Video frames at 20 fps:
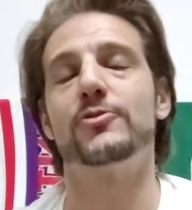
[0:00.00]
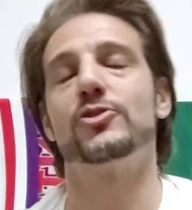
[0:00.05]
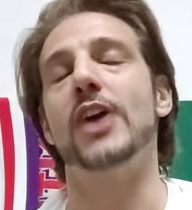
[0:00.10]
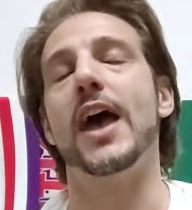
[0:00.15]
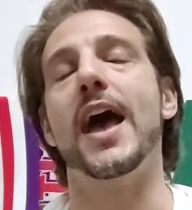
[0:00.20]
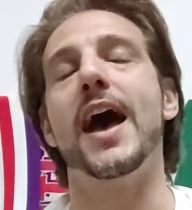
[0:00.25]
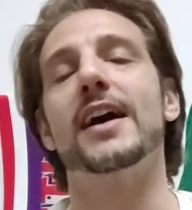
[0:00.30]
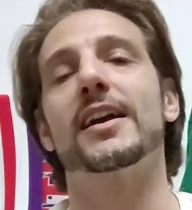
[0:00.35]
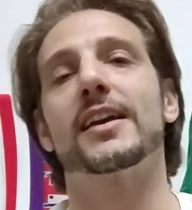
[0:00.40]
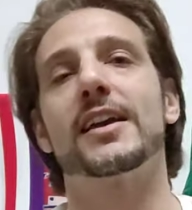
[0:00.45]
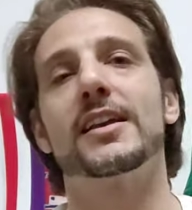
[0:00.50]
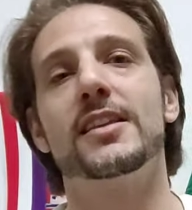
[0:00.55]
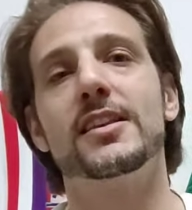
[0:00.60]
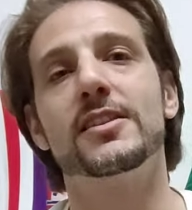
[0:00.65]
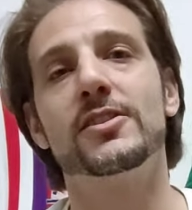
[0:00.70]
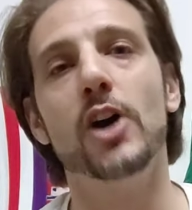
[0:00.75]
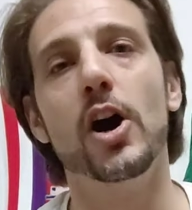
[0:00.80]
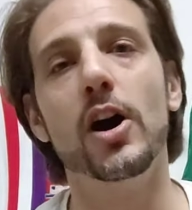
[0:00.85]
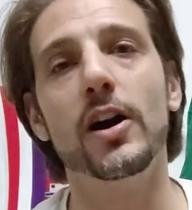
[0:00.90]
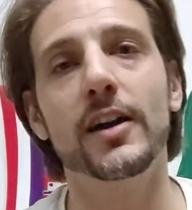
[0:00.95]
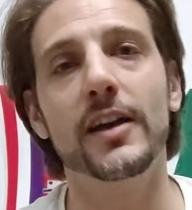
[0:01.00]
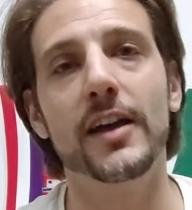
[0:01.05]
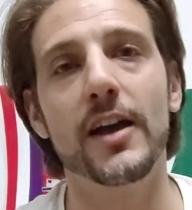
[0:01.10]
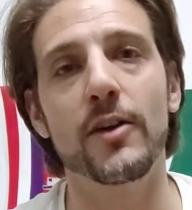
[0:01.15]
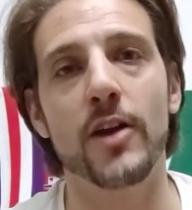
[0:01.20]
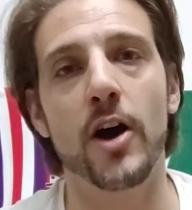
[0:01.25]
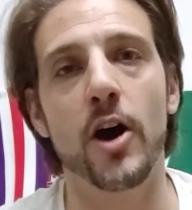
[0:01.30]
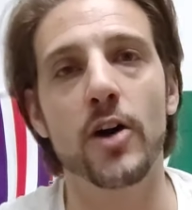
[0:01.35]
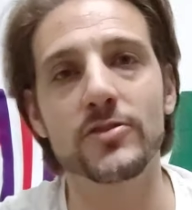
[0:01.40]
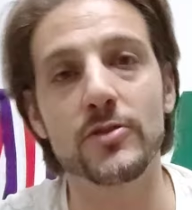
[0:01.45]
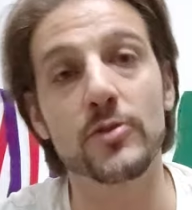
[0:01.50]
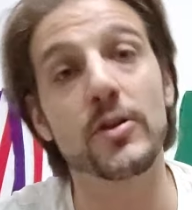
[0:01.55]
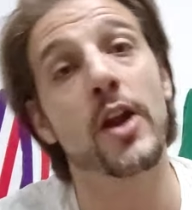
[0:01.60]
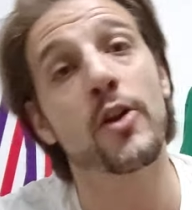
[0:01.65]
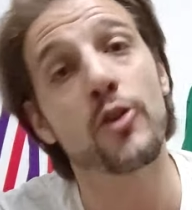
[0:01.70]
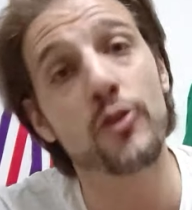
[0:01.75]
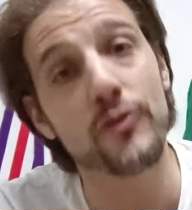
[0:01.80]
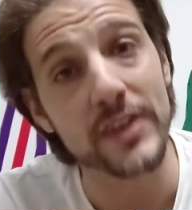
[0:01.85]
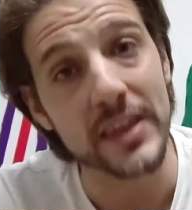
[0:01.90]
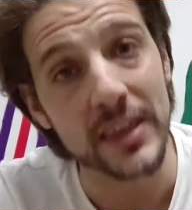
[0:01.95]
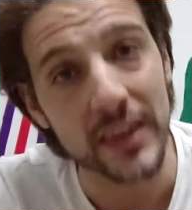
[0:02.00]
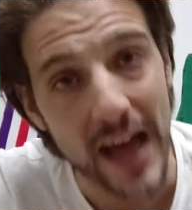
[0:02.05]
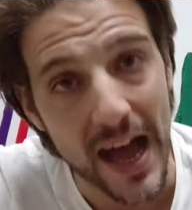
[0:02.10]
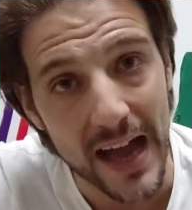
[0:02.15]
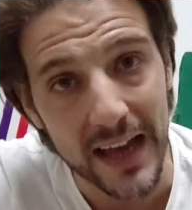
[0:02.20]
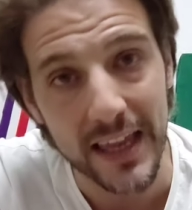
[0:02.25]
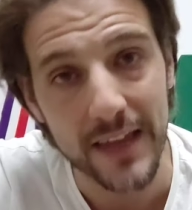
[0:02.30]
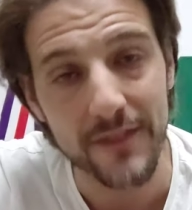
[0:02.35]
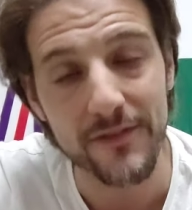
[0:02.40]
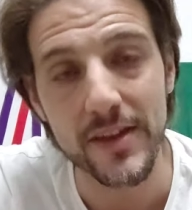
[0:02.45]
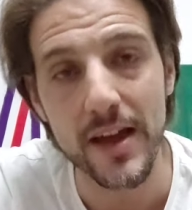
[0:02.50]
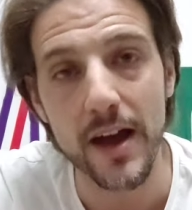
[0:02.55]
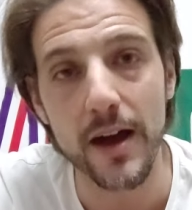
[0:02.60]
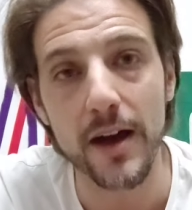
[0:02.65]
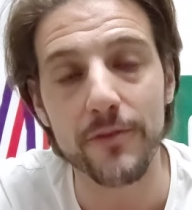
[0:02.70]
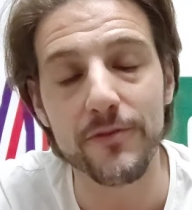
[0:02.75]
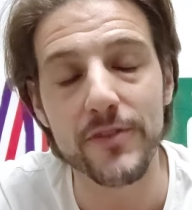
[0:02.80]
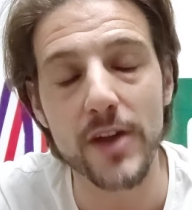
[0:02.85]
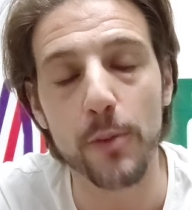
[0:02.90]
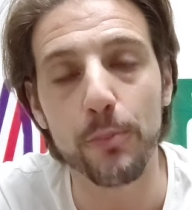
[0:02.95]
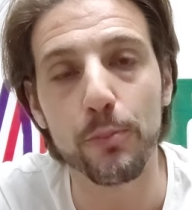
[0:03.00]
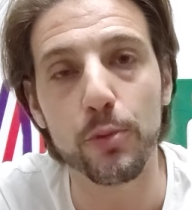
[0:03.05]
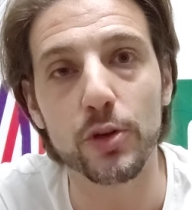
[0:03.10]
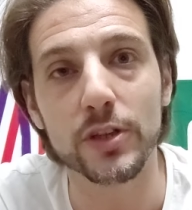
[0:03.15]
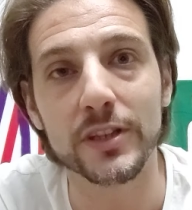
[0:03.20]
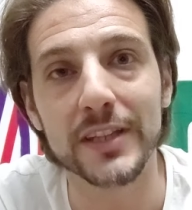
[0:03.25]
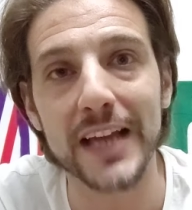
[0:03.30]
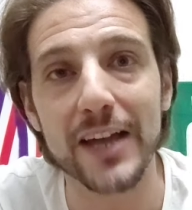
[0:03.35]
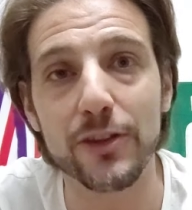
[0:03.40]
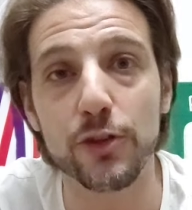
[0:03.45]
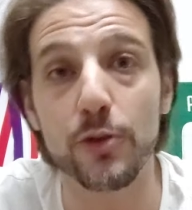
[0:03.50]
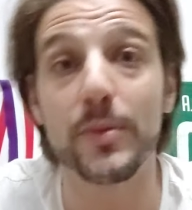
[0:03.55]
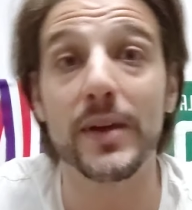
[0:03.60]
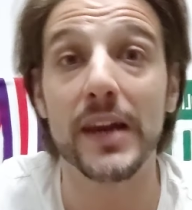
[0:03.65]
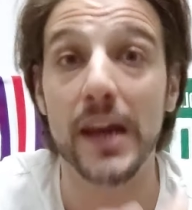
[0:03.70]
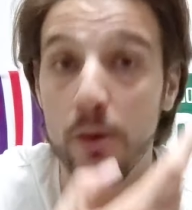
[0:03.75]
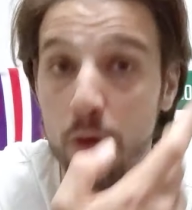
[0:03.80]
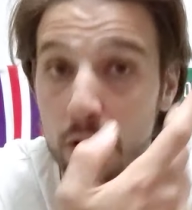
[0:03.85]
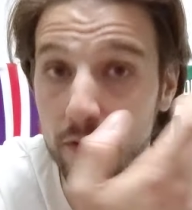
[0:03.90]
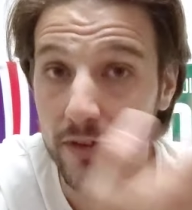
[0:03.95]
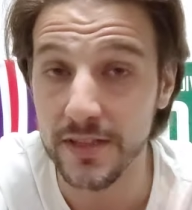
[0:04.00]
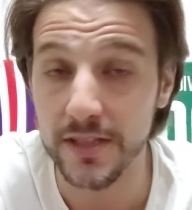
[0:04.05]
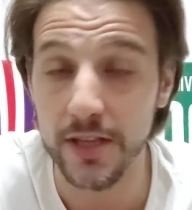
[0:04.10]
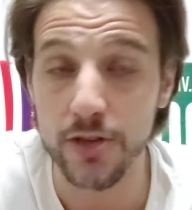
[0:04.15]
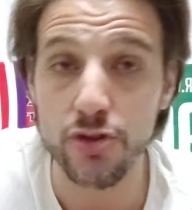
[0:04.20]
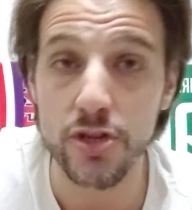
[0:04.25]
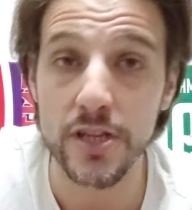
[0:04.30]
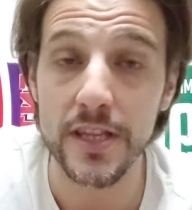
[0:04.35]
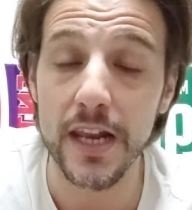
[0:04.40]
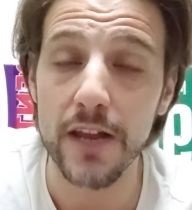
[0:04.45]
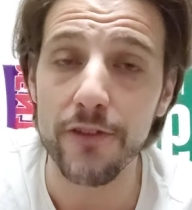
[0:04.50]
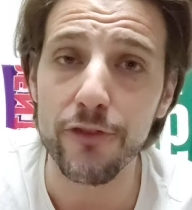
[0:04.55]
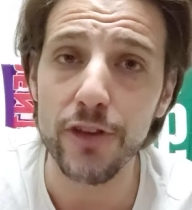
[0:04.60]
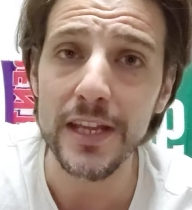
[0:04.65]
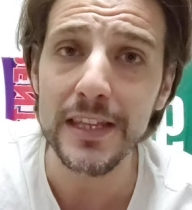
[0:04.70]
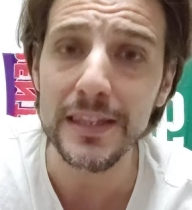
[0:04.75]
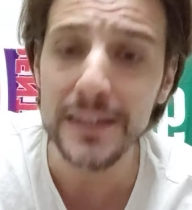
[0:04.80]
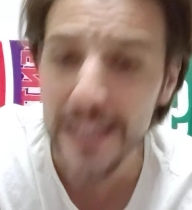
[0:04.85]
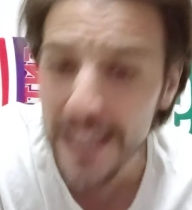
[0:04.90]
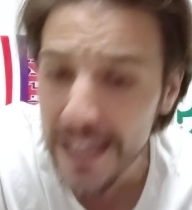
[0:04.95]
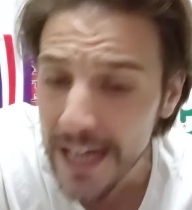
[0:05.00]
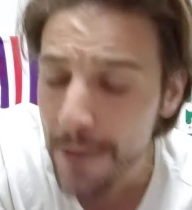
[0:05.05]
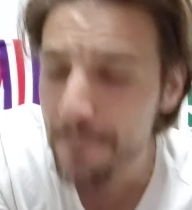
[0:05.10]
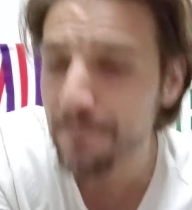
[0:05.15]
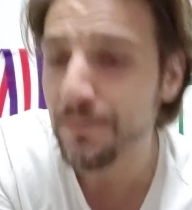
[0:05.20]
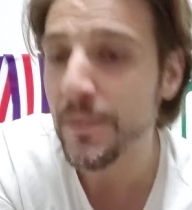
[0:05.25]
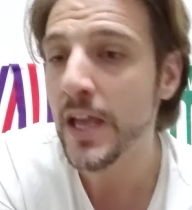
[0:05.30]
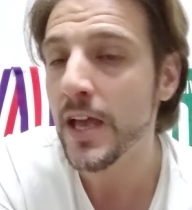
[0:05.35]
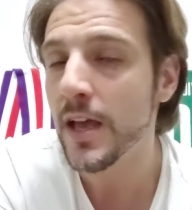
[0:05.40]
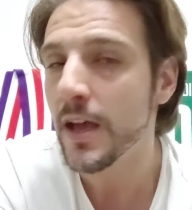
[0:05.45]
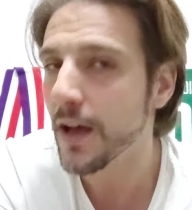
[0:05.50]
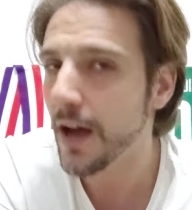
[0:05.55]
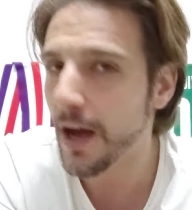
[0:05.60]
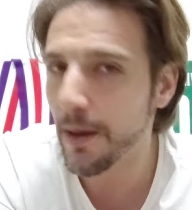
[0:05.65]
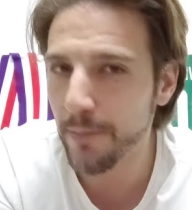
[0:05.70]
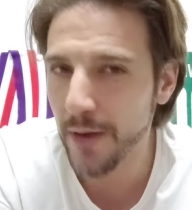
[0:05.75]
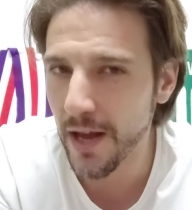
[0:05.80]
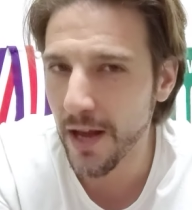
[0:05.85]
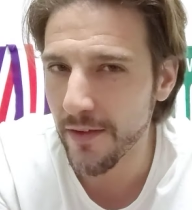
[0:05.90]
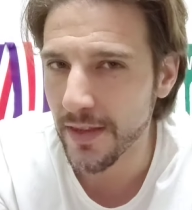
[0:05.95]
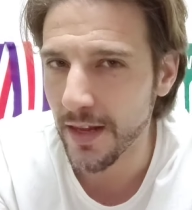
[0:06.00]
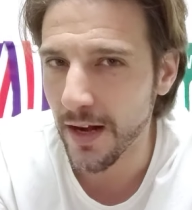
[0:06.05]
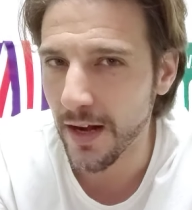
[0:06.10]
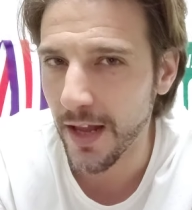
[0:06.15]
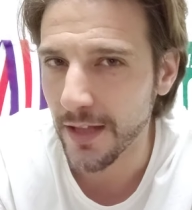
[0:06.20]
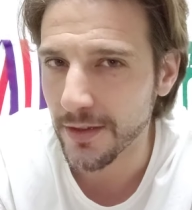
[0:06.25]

C'è anche TikTok, è una cosa, una novità che vi ho vi portato per la nuova stagione della Fiorentina. A breve, tra